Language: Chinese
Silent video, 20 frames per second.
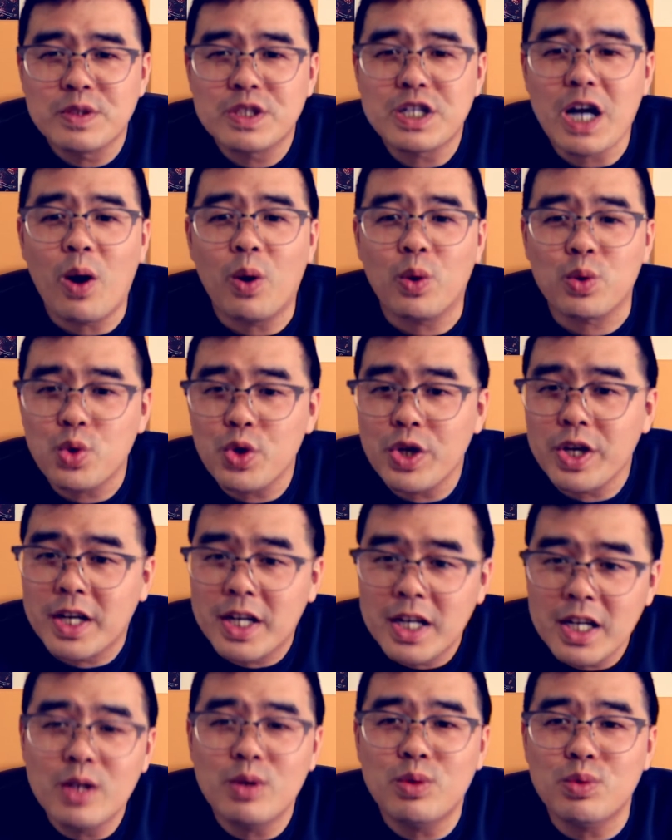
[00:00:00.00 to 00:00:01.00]
找对
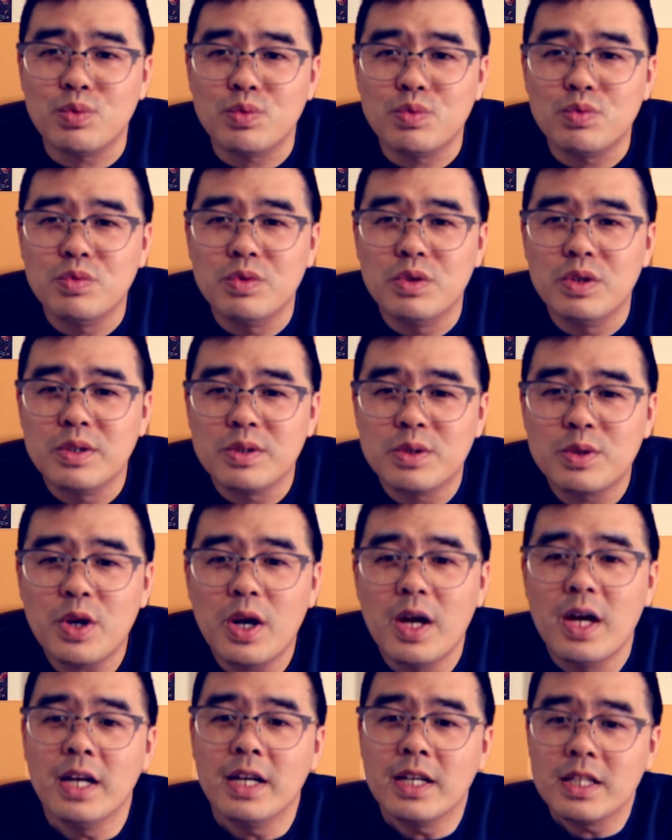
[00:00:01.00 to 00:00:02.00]
歌路，就是
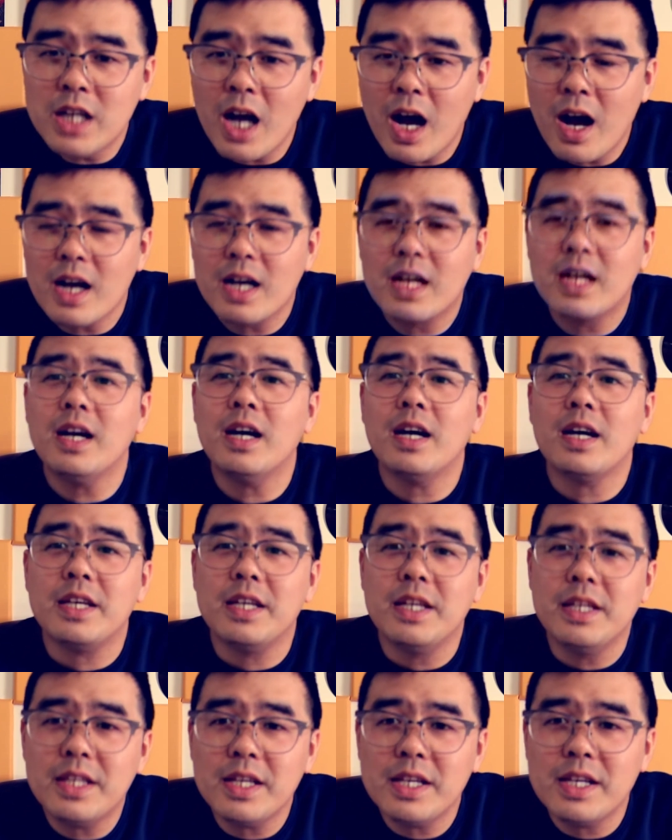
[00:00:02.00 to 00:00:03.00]
说唱歌
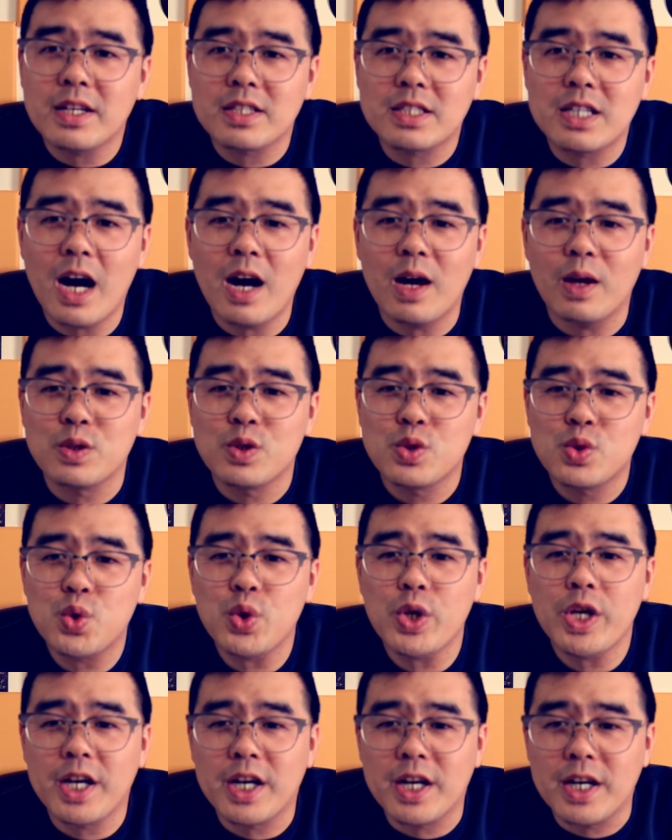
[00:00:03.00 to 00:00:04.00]
一定要唱
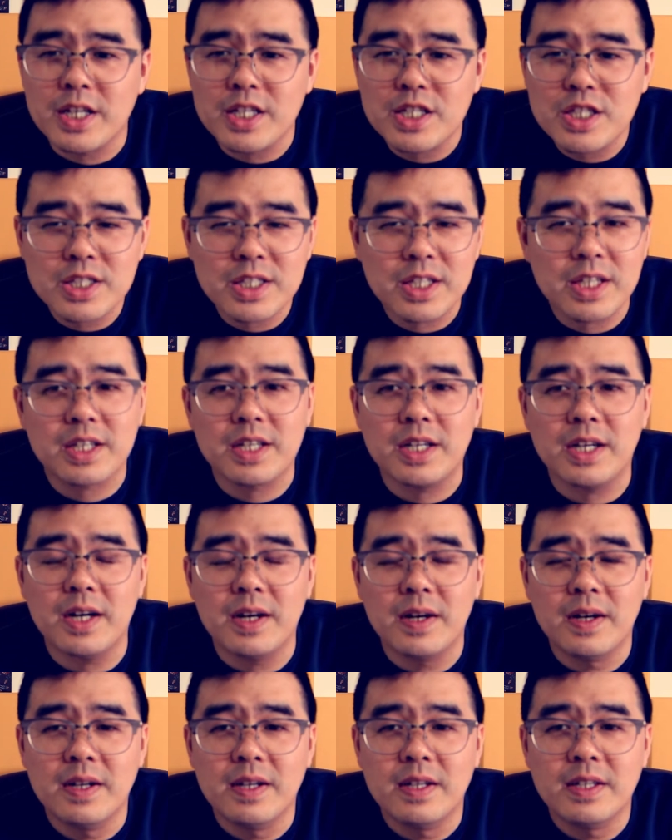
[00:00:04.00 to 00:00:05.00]
最合适的
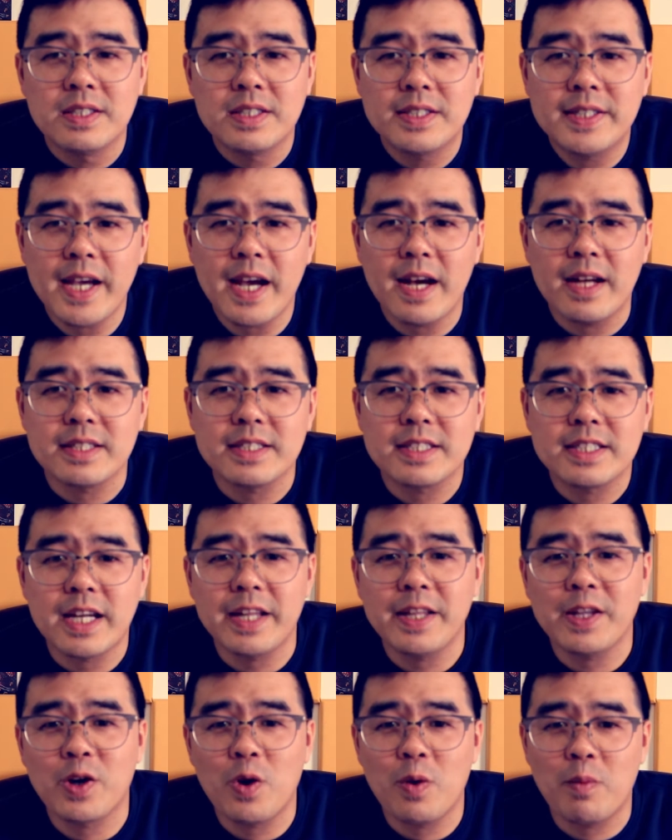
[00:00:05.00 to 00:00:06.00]
歌，这样
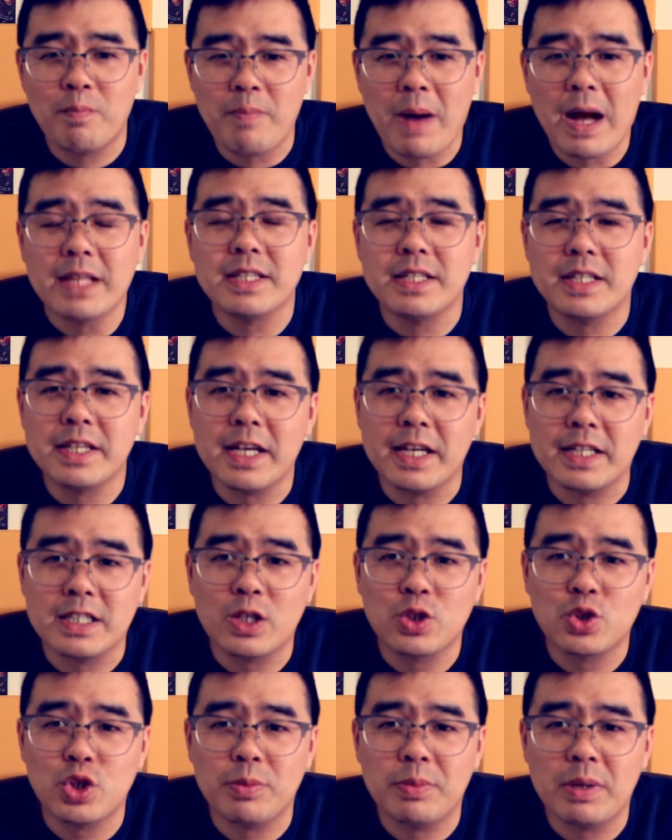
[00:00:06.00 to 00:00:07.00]
才能够把你的演
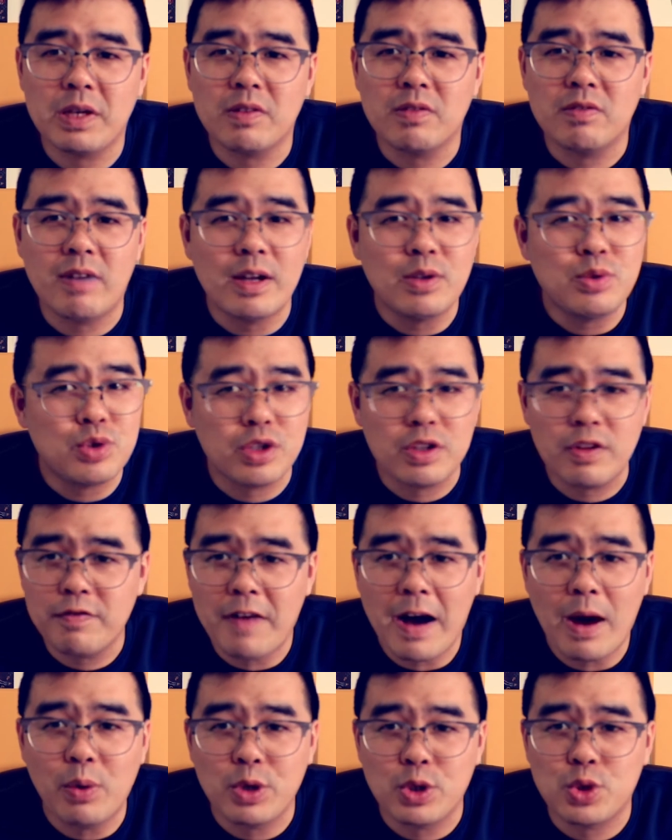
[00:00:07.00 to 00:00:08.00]
唱水平完全的
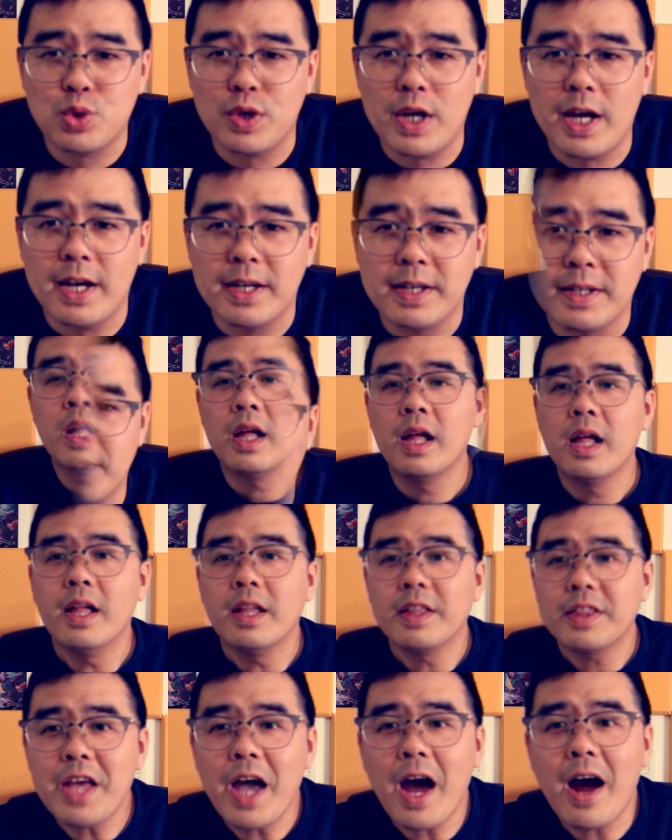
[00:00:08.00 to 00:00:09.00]
发挥出来。
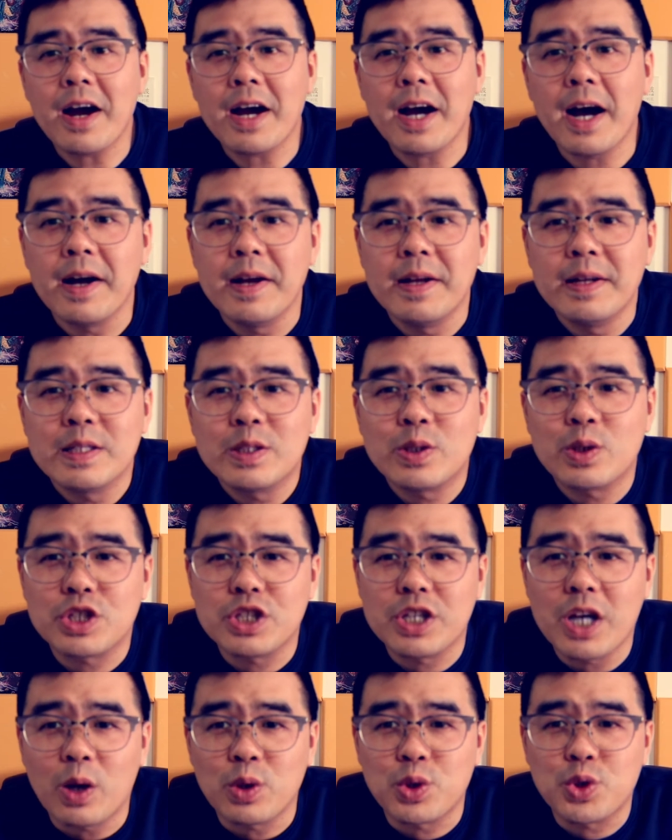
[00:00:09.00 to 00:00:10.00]
第二个就
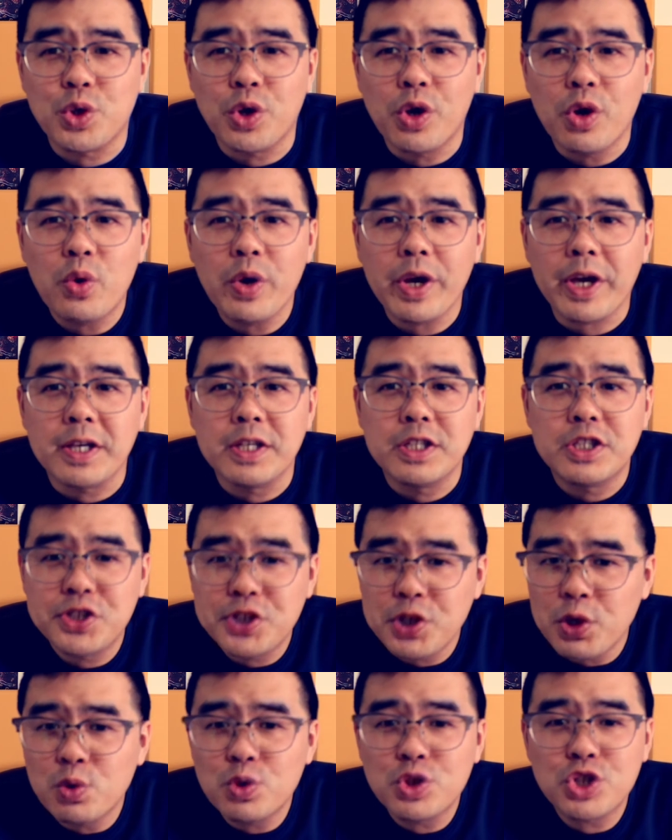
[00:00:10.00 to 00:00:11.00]
是要学会
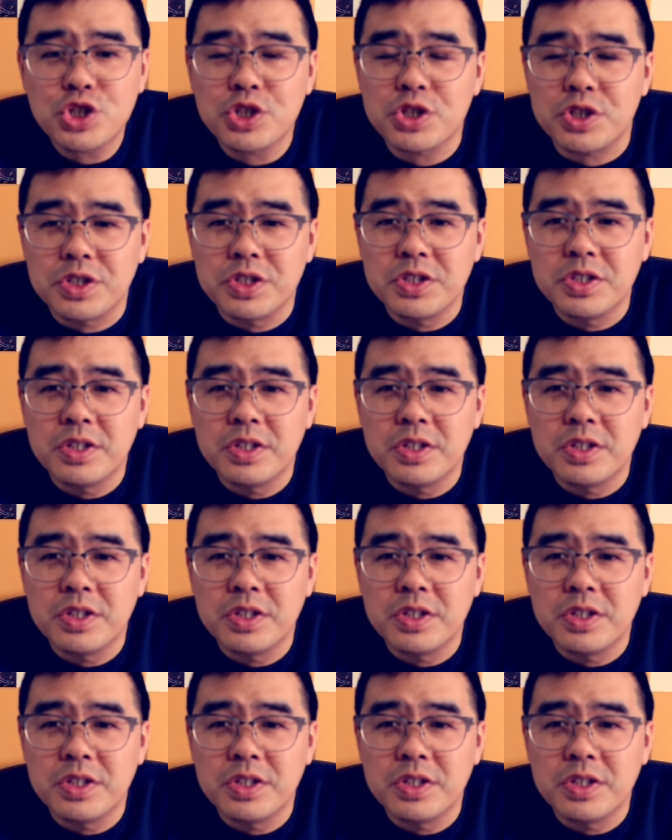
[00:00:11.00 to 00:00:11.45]
修饰，